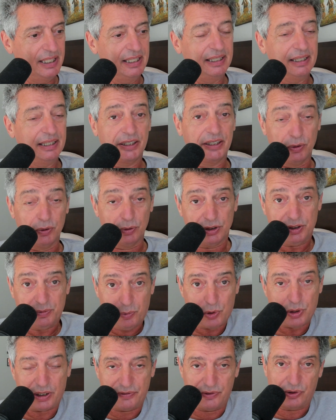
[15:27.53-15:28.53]
где он
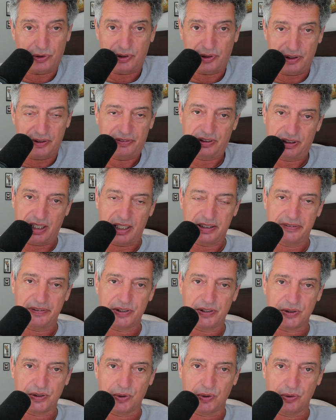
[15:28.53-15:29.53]
сможет все-таки высказывать,
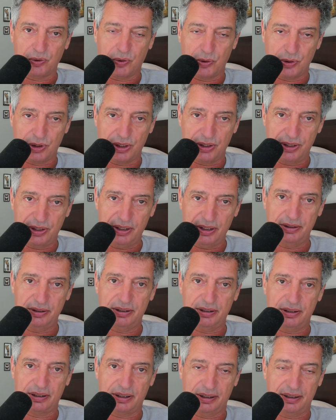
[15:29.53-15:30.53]
что он хочет делать и
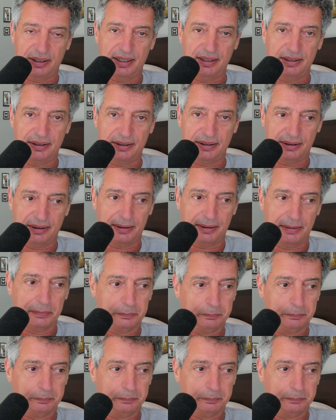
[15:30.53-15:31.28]
так далее, и так далее.